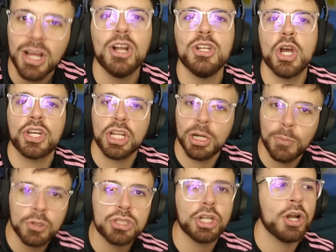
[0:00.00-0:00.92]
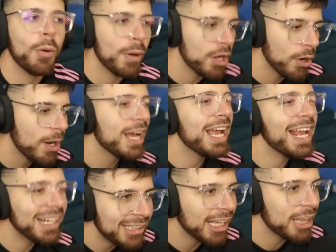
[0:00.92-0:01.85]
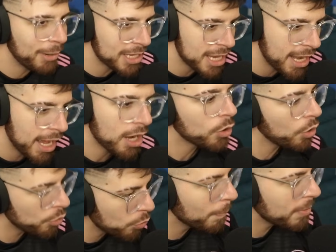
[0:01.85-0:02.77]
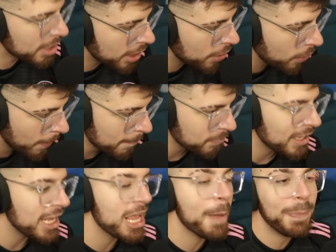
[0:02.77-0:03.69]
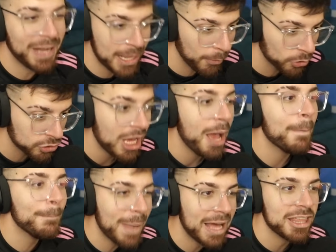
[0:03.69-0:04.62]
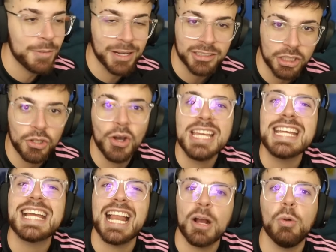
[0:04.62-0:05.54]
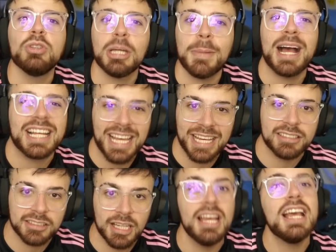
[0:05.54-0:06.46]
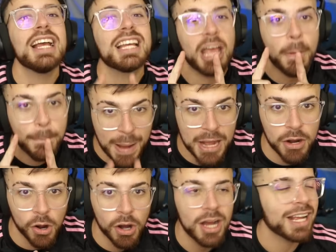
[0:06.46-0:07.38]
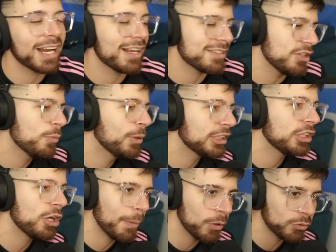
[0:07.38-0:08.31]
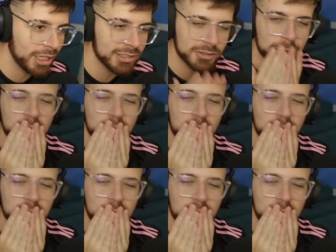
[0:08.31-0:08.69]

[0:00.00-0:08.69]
Los quiero mucho y nos veo el día de mañana con un video, esperemos, más divertido y que les guste más que este, que espero que haya sido muy entretenido para ustedes.